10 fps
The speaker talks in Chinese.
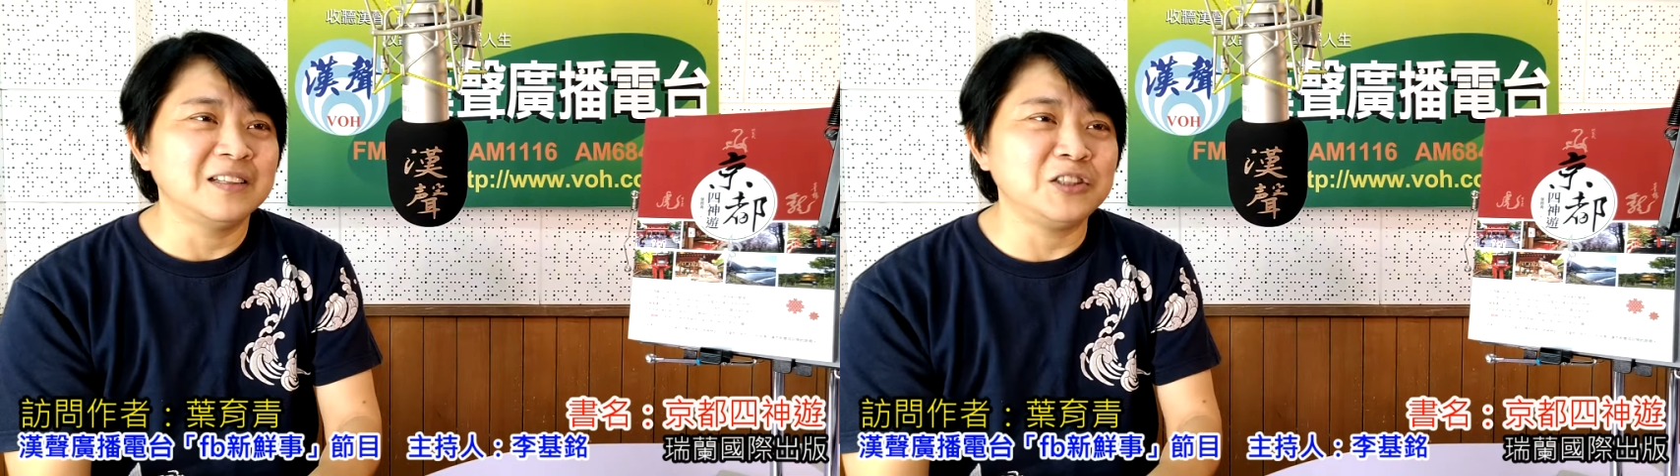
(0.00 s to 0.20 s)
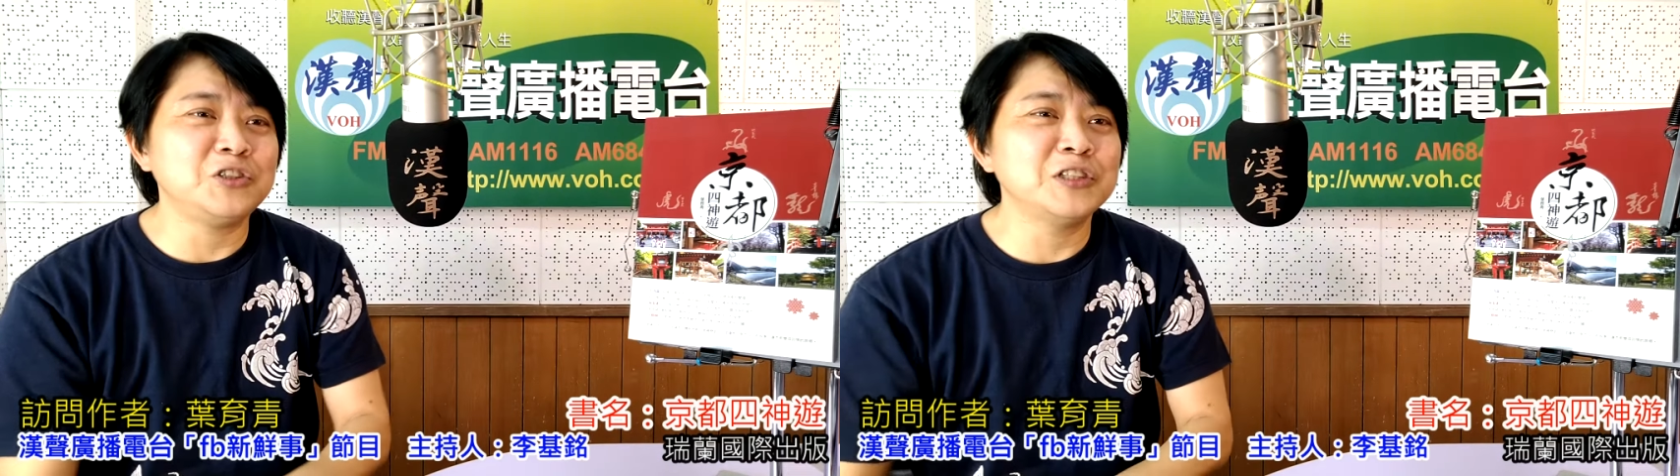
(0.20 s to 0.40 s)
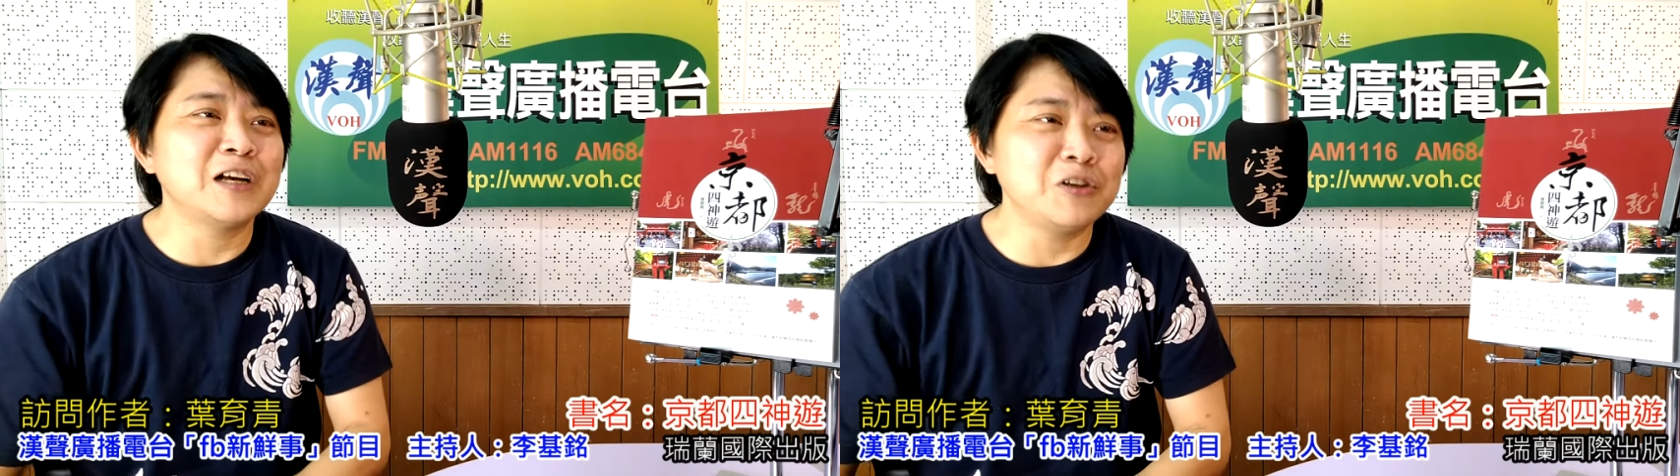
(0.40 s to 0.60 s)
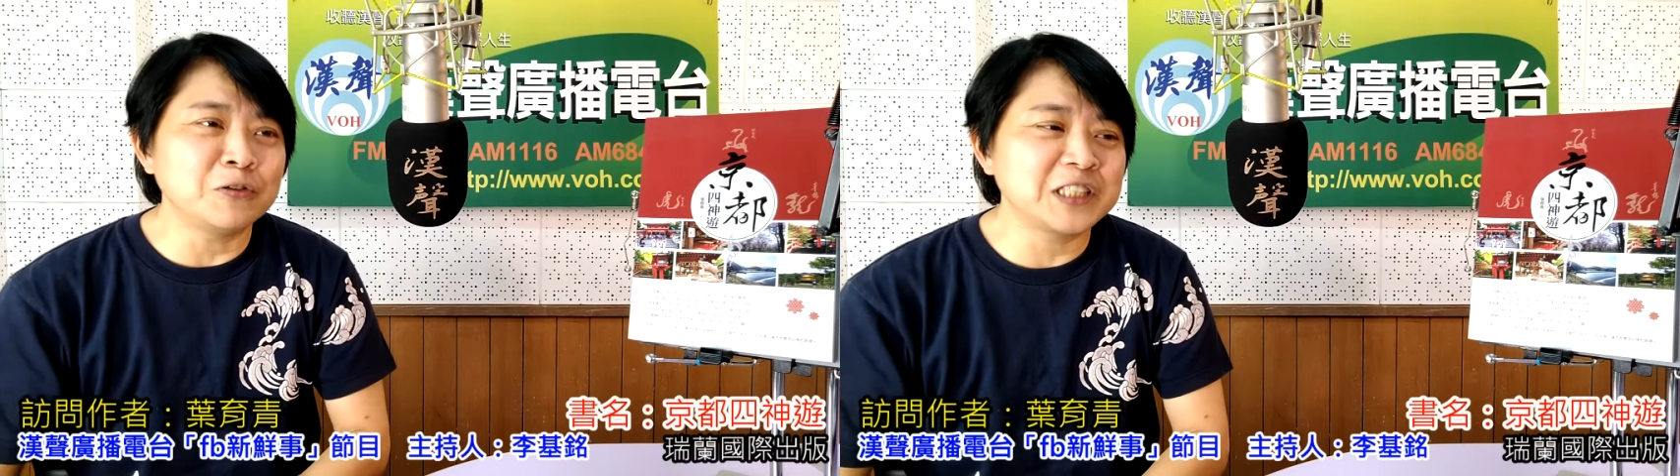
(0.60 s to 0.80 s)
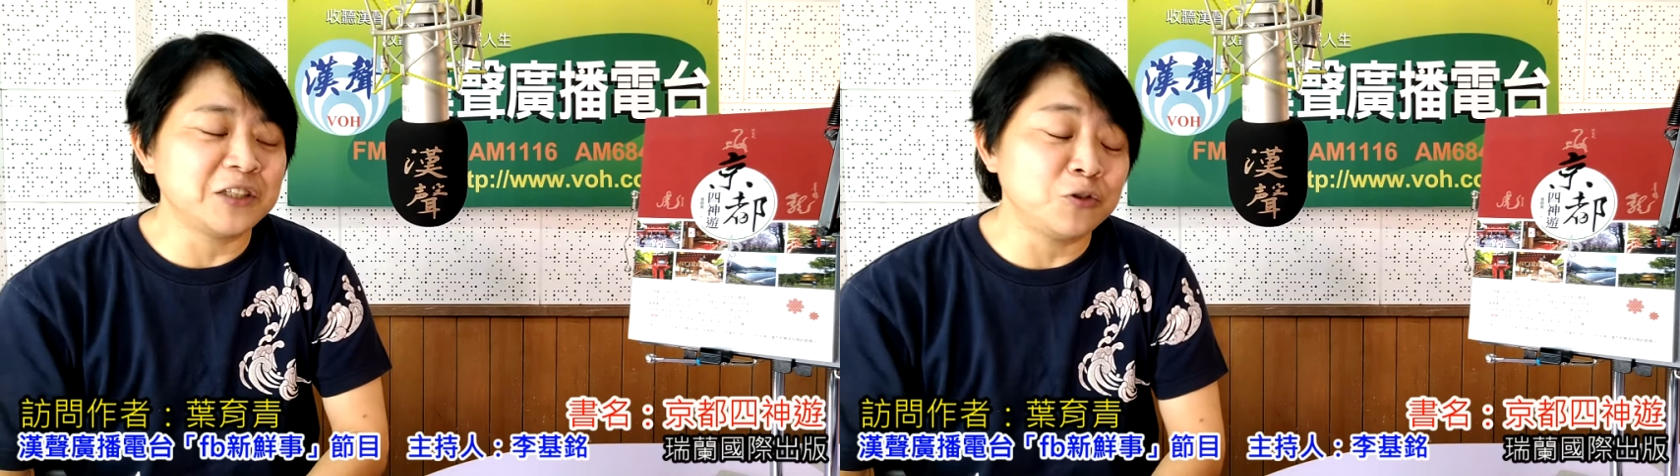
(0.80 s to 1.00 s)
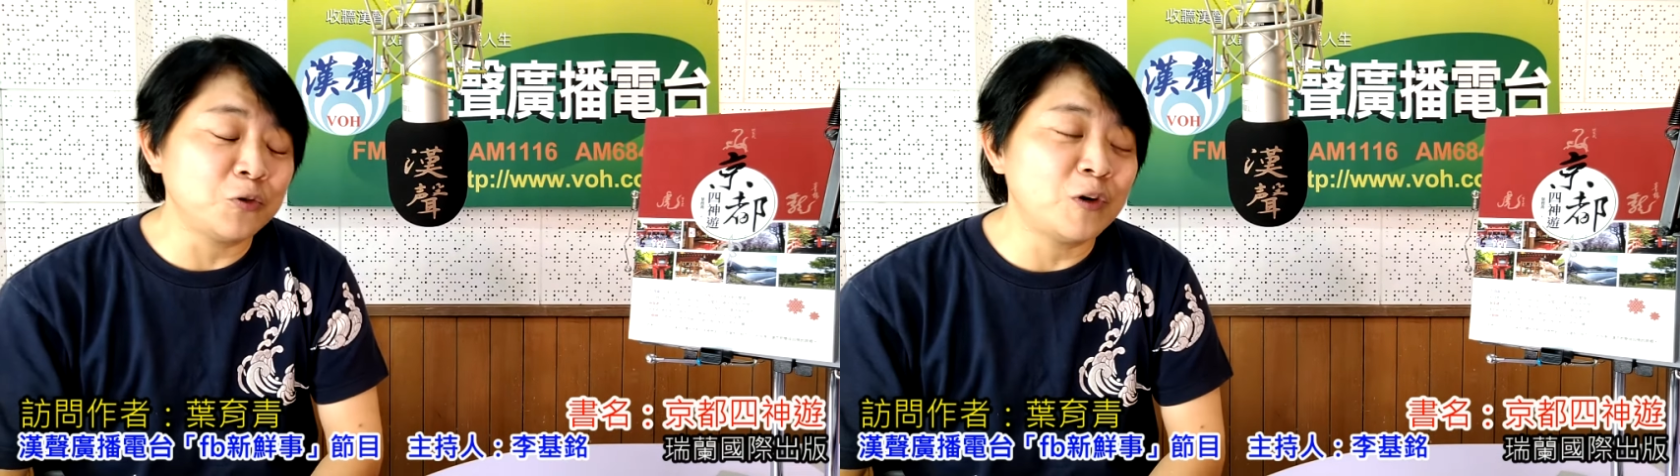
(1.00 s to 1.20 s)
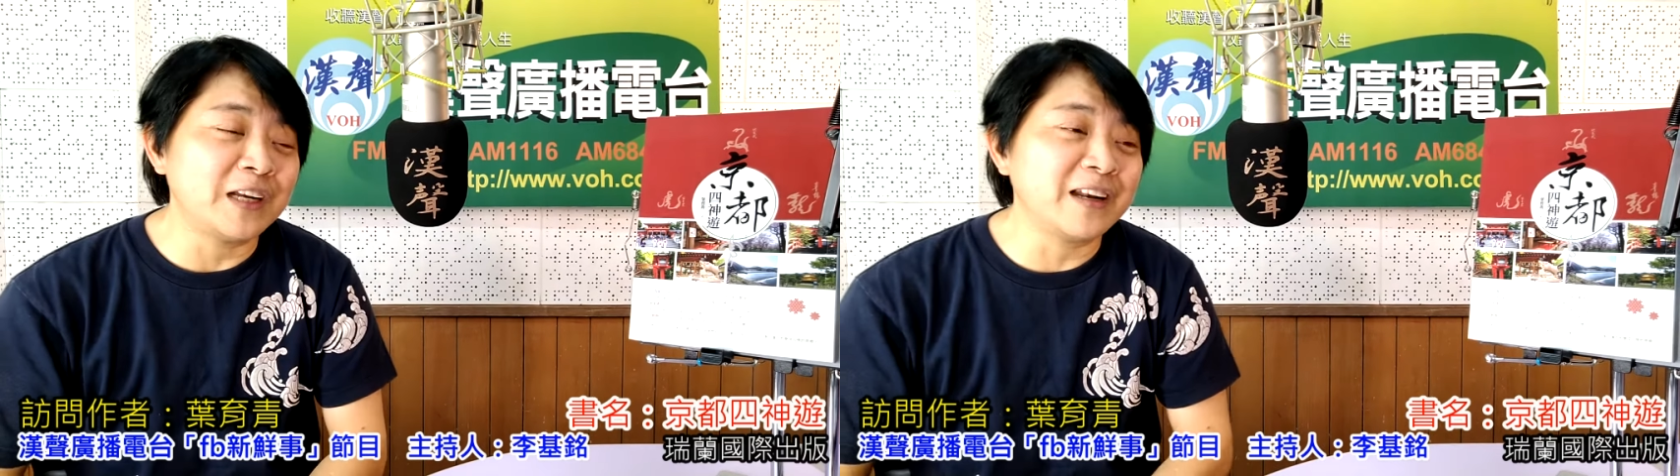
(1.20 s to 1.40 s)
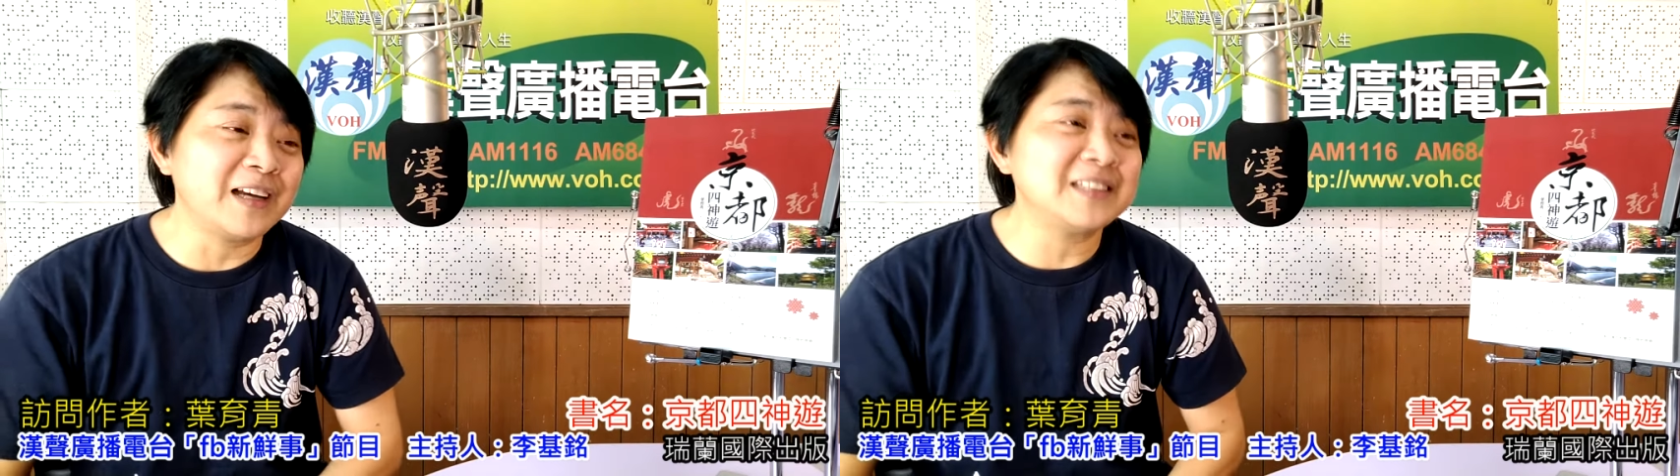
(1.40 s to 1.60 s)
你就是要用钱去
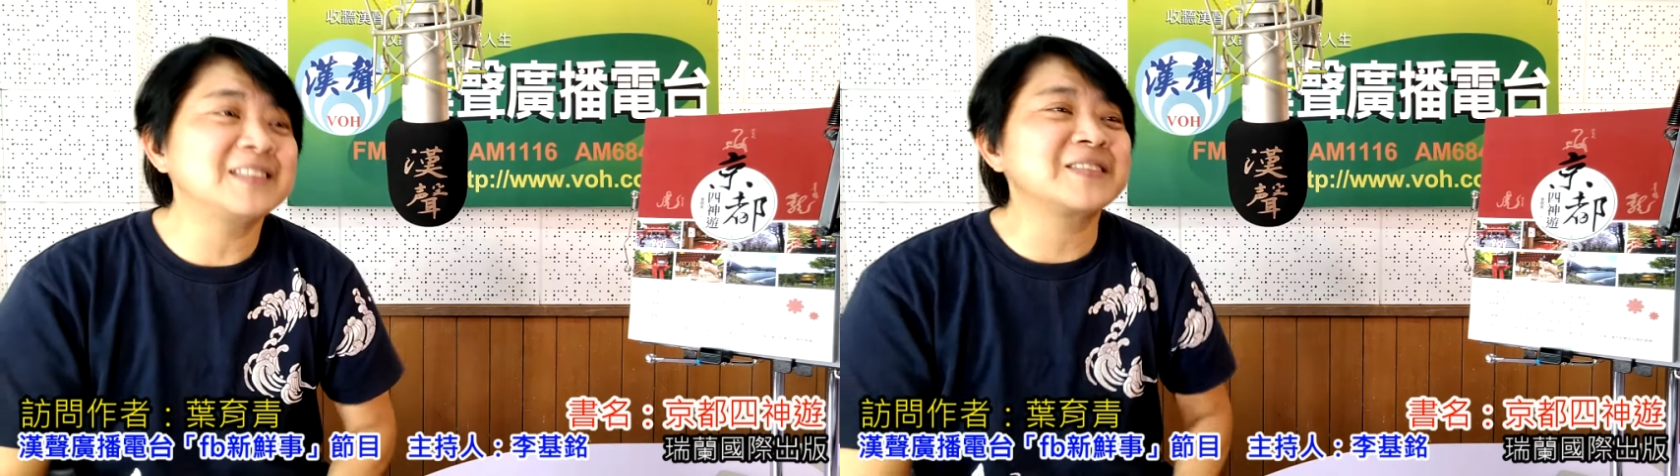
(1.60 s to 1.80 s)
换来。